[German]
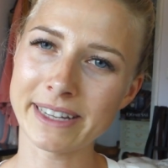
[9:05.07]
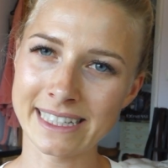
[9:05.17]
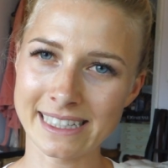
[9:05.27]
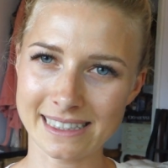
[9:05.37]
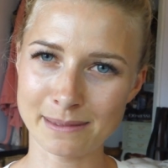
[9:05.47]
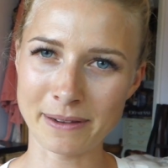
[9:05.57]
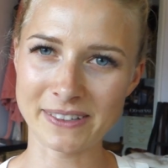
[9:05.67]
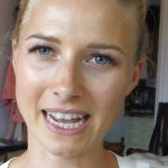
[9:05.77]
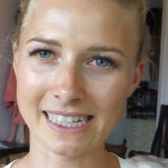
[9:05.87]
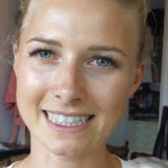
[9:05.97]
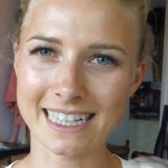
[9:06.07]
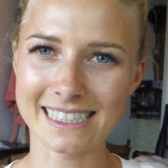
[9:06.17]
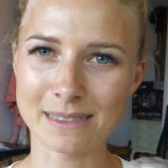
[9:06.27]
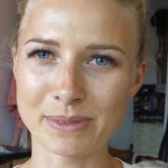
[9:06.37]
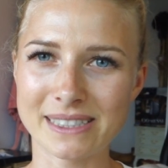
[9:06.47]
wenn ihr nächstes Mal wieder
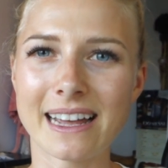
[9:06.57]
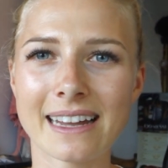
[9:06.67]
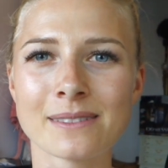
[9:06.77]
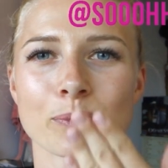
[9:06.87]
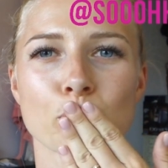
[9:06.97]
einschaltet. Bis dann.